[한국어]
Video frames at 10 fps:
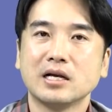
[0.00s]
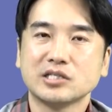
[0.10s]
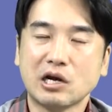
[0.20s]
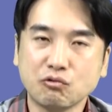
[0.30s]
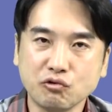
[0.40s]

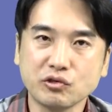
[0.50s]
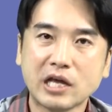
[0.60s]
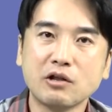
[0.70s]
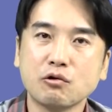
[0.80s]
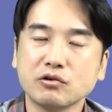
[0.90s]
자꾸
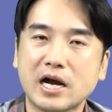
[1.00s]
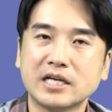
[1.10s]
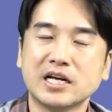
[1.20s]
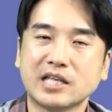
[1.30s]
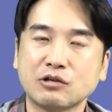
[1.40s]
내놓을 거
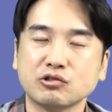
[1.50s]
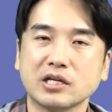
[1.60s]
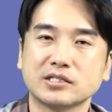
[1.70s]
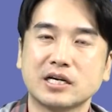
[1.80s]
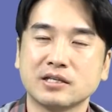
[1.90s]
아니냐
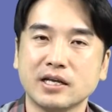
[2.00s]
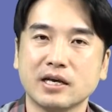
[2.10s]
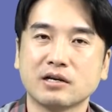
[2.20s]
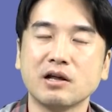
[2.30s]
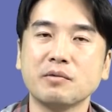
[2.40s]

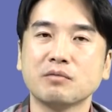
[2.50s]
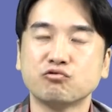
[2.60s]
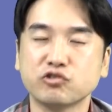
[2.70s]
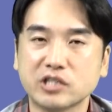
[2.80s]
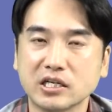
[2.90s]
다주택자들이 그러면
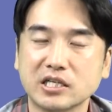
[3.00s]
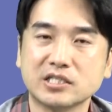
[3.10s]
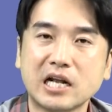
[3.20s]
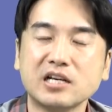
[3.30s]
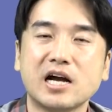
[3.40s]
무주택자들이
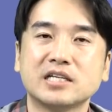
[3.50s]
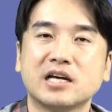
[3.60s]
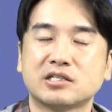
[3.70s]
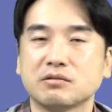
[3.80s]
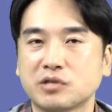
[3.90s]
살 거
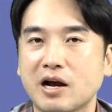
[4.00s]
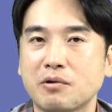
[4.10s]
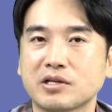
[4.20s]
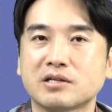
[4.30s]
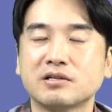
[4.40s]
아니냐 지금 제가
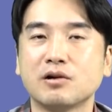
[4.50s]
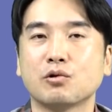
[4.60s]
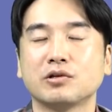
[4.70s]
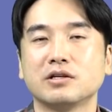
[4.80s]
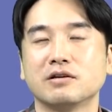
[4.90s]
볼 때 그걸
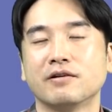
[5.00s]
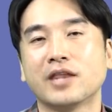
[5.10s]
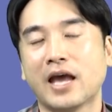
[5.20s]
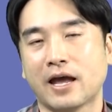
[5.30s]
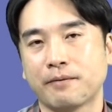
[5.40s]
노리는
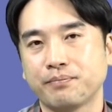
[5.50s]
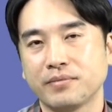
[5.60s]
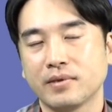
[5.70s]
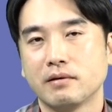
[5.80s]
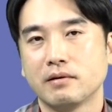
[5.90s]
건데
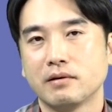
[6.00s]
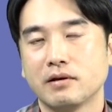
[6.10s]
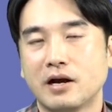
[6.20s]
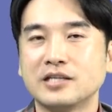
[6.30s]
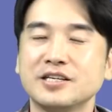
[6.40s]

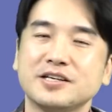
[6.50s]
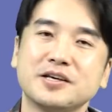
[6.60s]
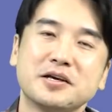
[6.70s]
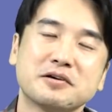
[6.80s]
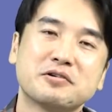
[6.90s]
아니
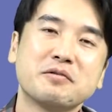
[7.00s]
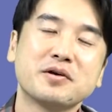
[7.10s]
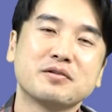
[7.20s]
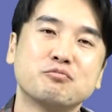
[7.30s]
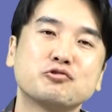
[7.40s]

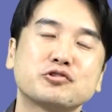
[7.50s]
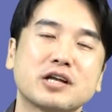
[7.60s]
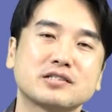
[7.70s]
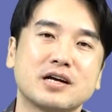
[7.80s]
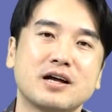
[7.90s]
그러면
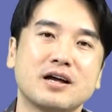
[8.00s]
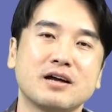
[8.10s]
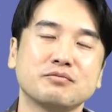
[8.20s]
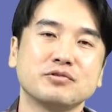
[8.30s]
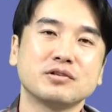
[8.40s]

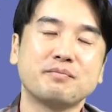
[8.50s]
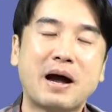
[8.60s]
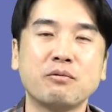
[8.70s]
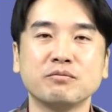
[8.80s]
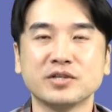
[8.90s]
무주택자분들은
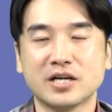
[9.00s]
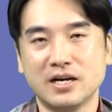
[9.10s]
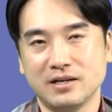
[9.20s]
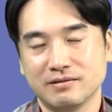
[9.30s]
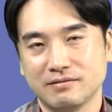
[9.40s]
바보입니까?